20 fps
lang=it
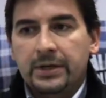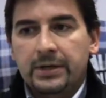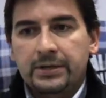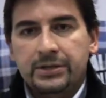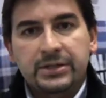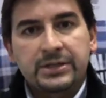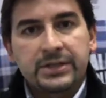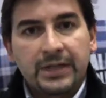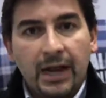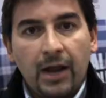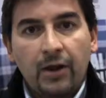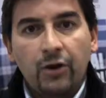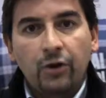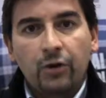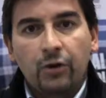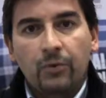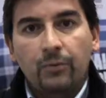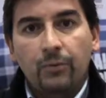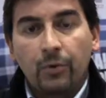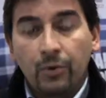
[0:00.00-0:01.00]
ci
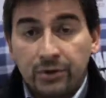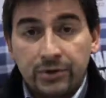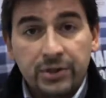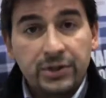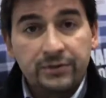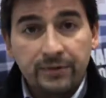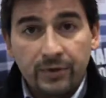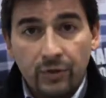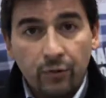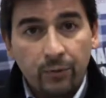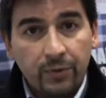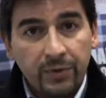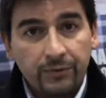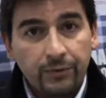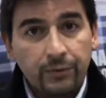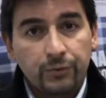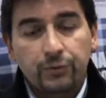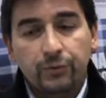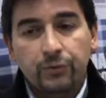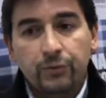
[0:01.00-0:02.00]
saranno molti sviluppi
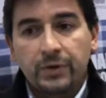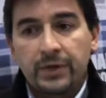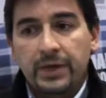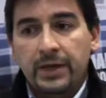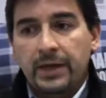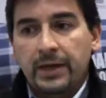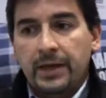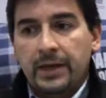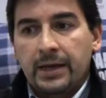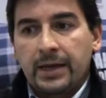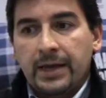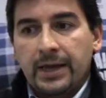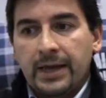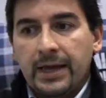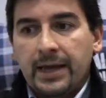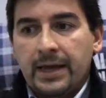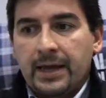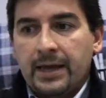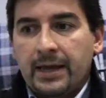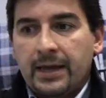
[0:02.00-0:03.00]
futuri
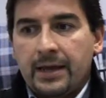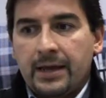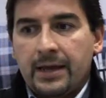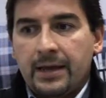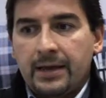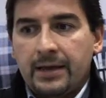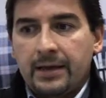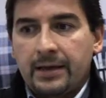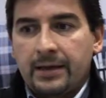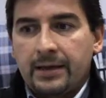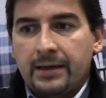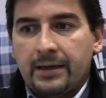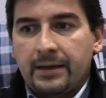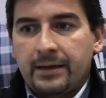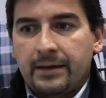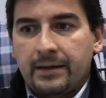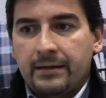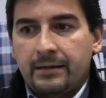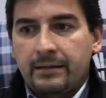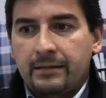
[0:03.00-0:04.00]
e
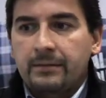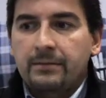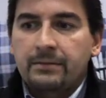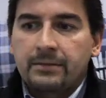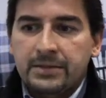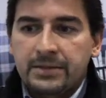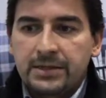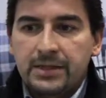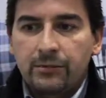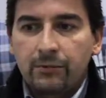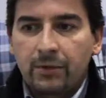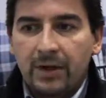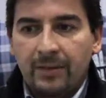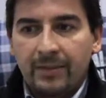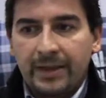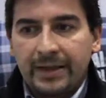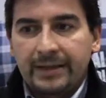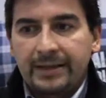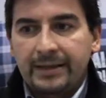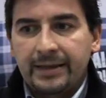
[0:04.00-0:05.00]
eh,
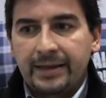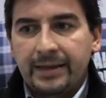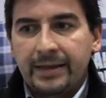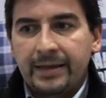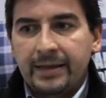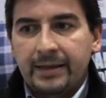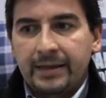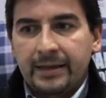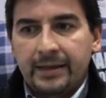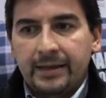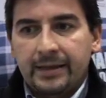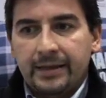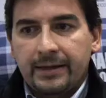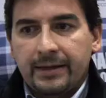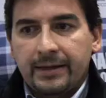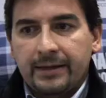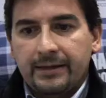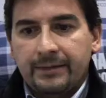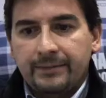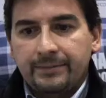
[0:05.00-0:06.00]
sicuramente
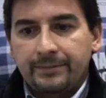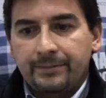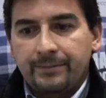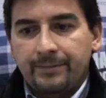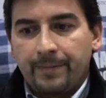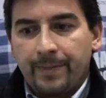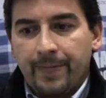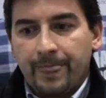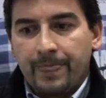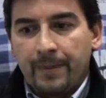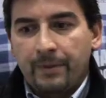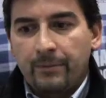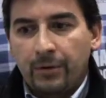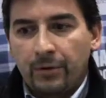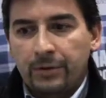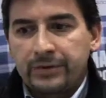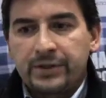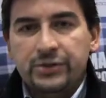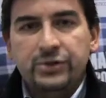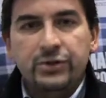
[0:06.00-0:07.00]
ehm,
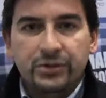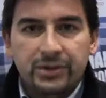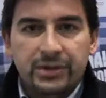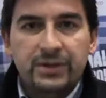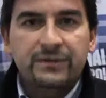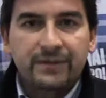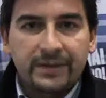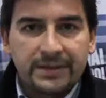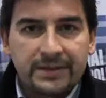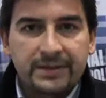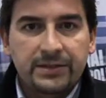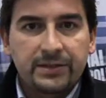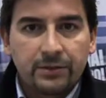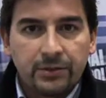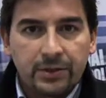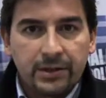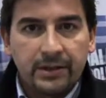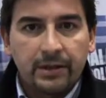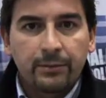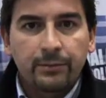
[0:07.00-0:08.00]
molte
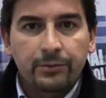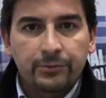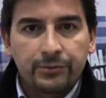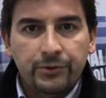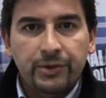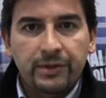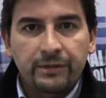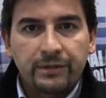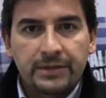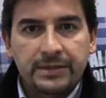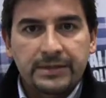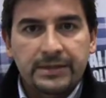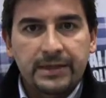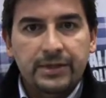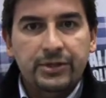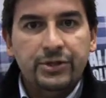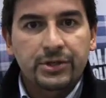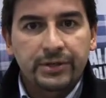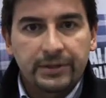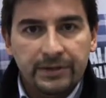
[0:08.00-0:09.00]
soddisfazioni dal punto di vista
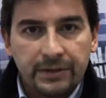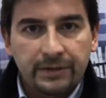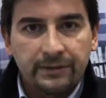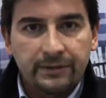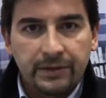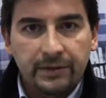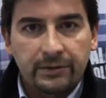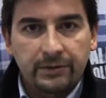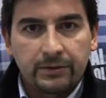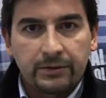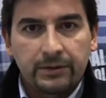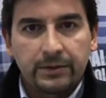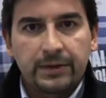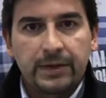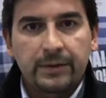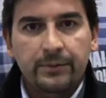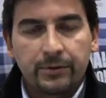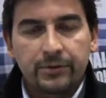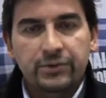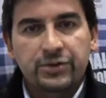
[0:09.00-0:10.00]
scientifico
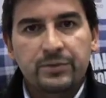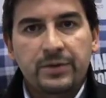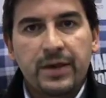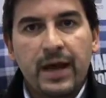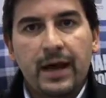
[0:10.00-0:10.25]
nei prossimi